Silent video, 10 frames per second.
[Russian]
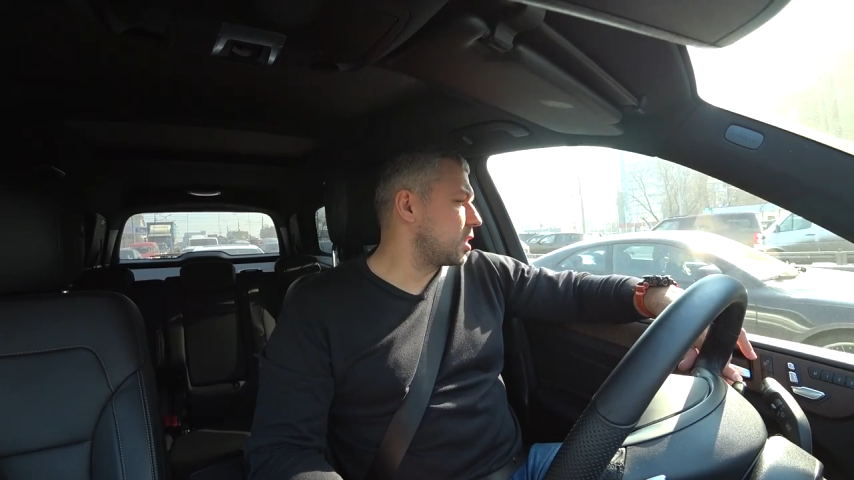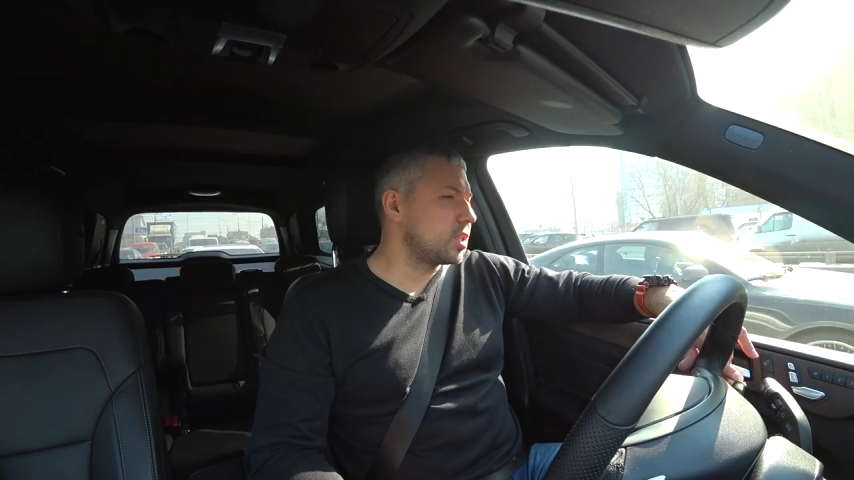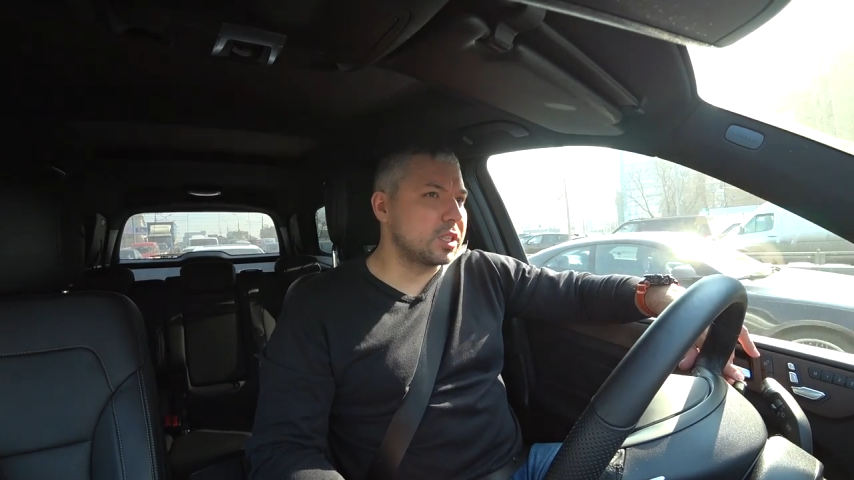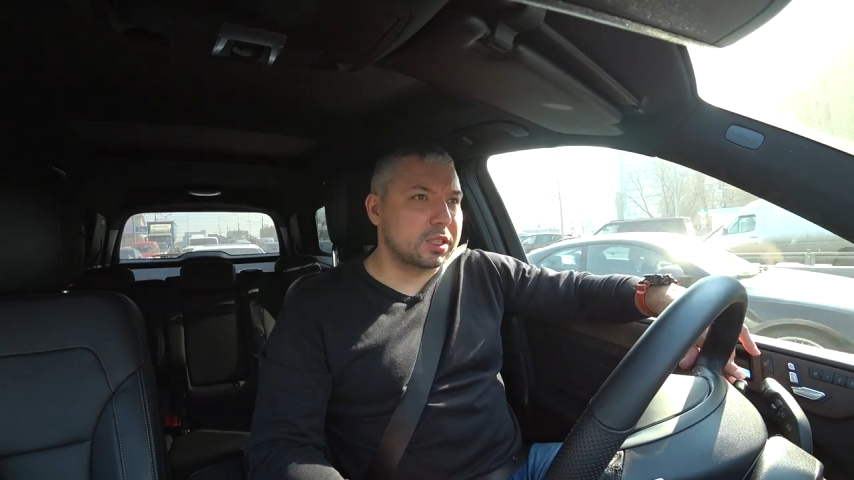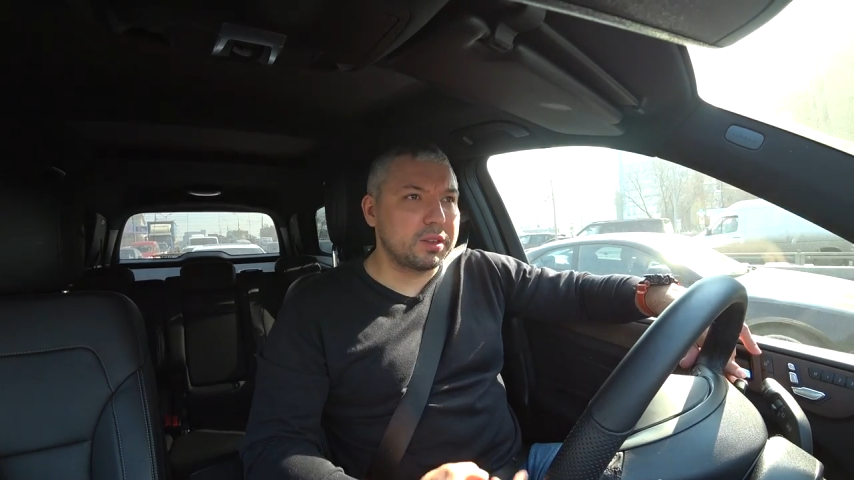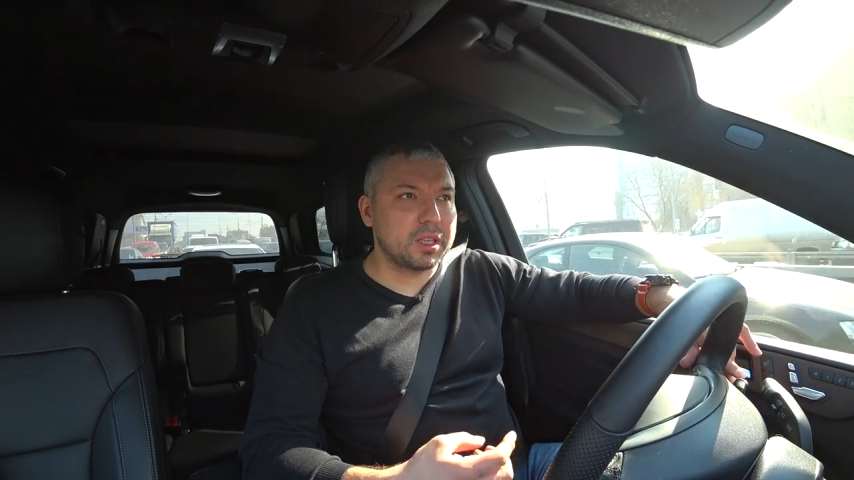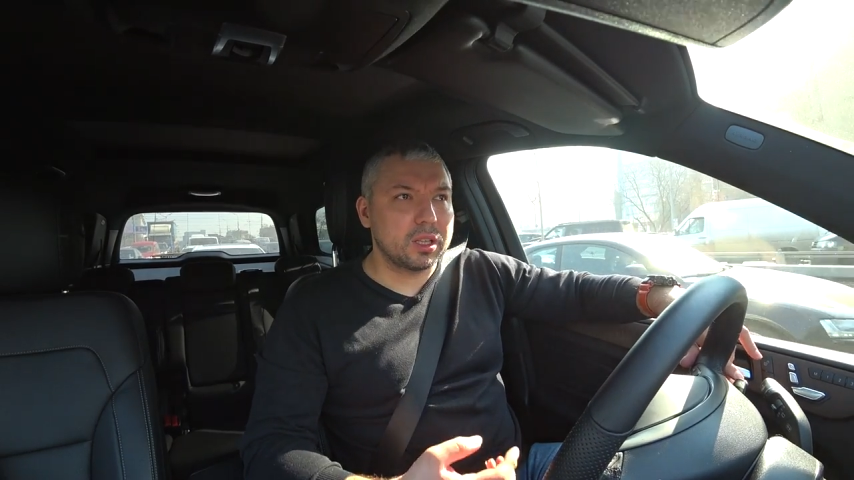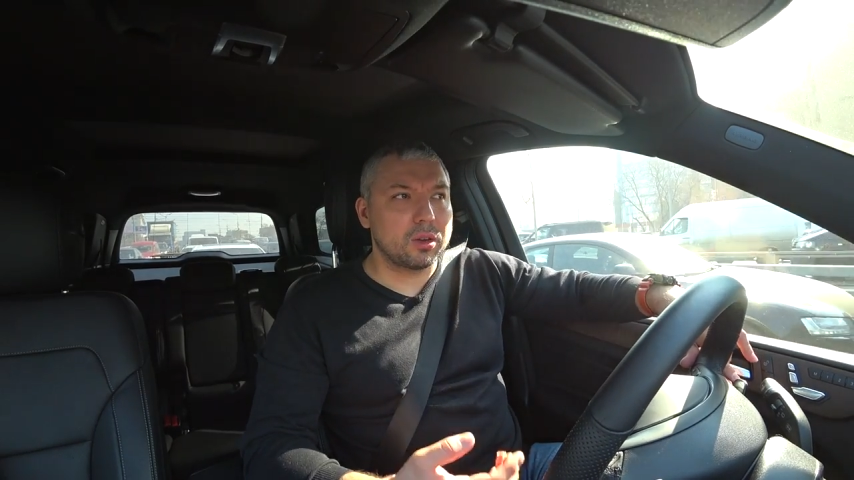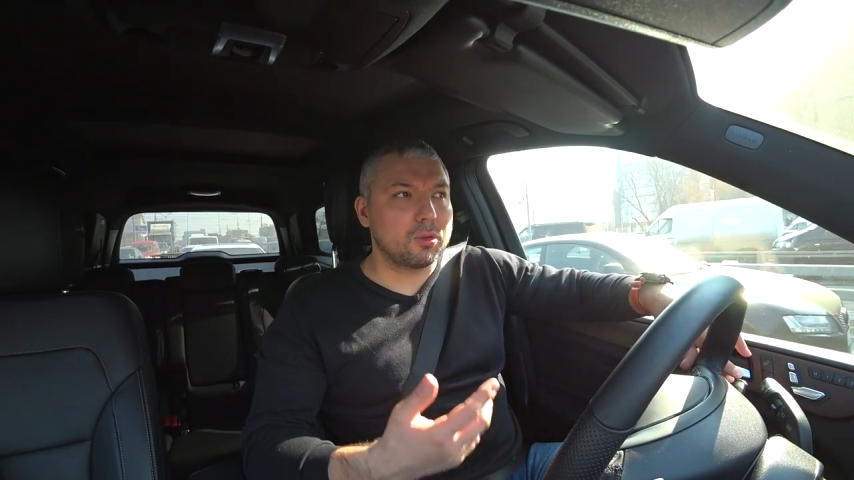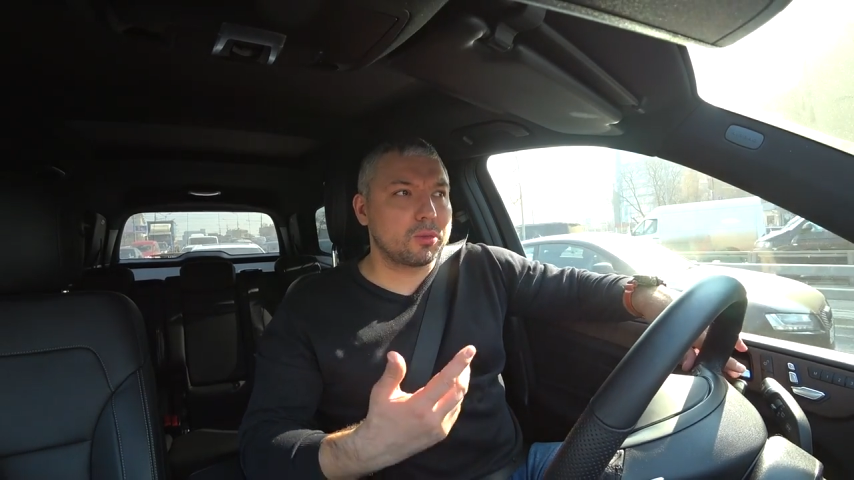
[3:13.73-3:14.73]

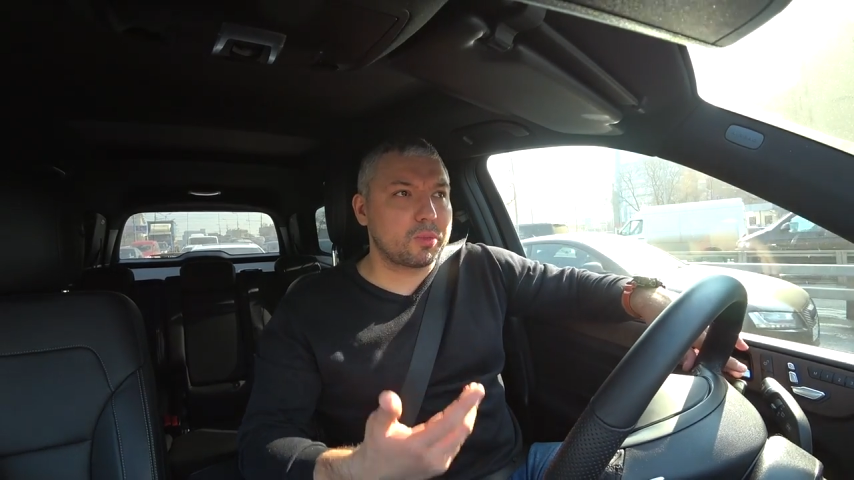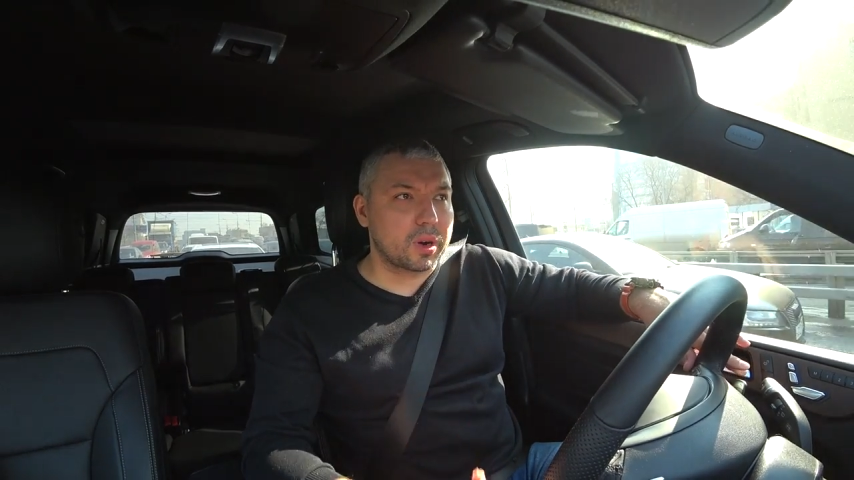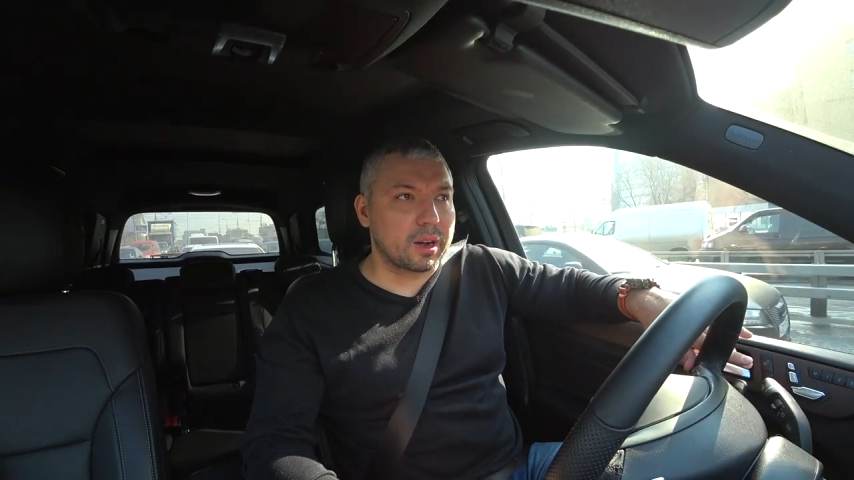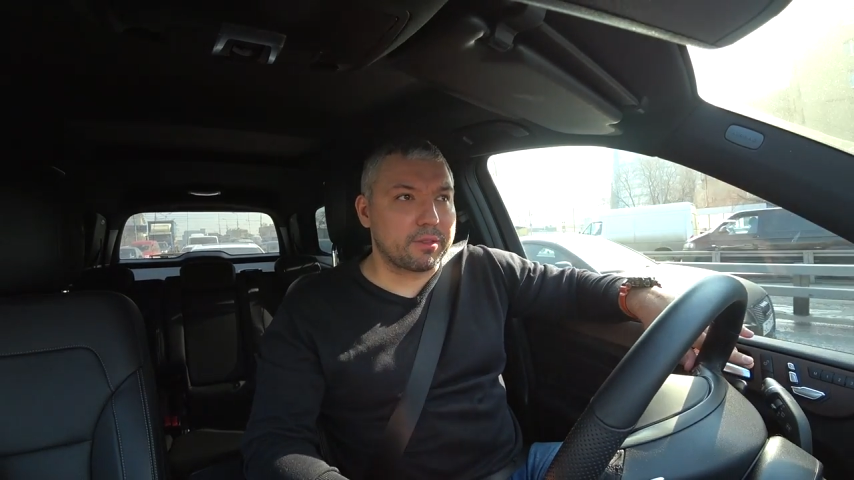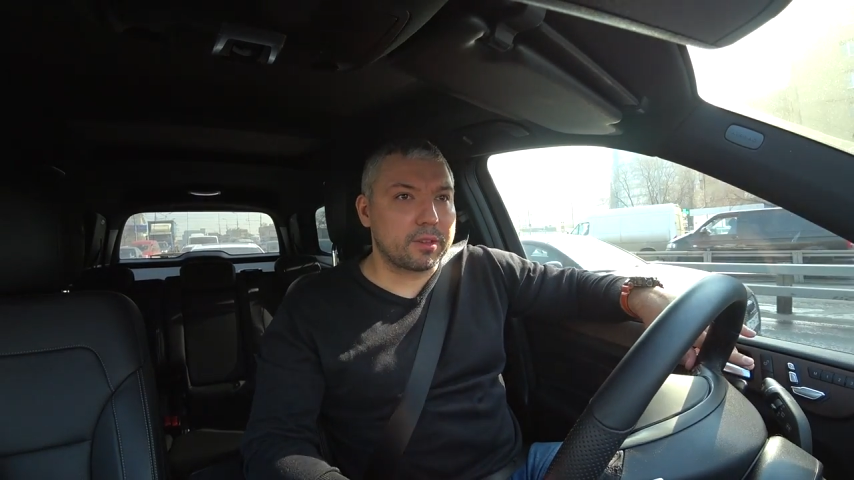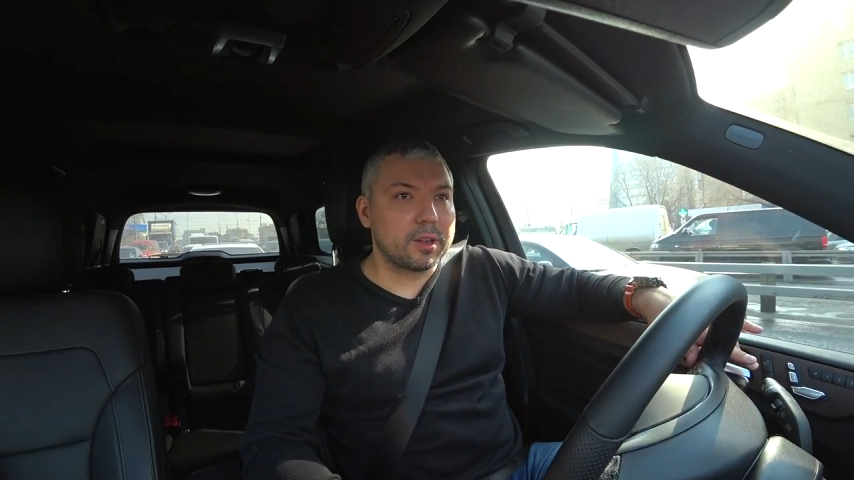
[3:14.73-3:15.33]
действительно он прав.